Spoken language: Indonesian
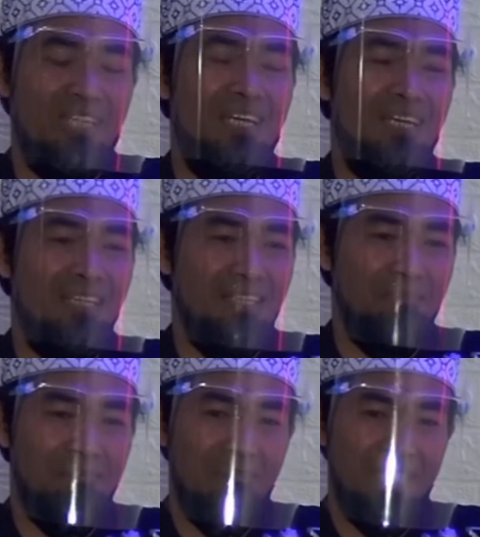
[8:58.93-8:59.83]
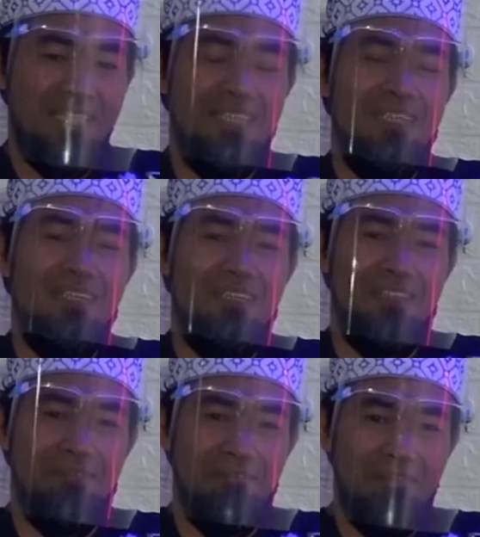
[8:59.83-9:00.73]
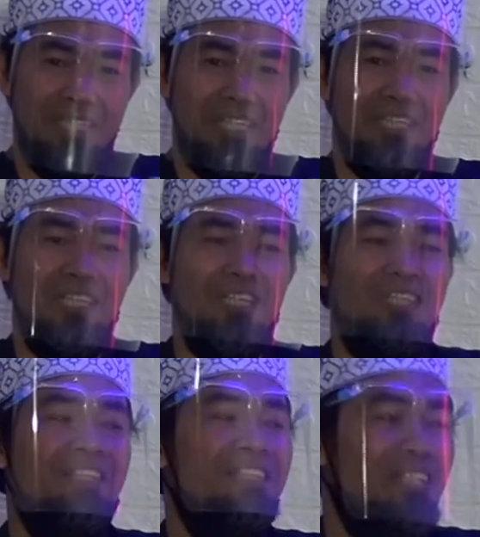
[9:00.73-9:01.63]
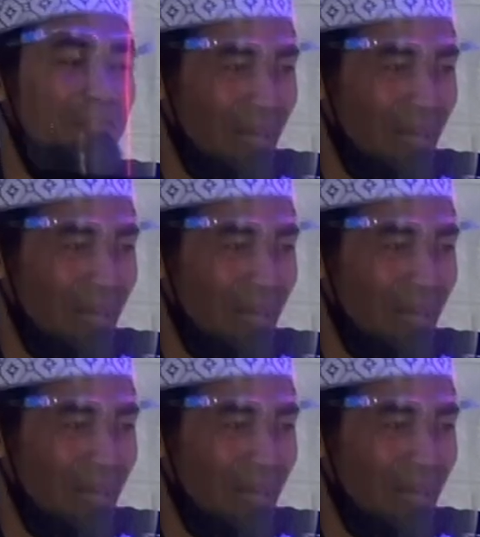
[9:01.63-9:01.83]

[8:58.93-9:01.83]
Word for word: lebih lebih Allah terima.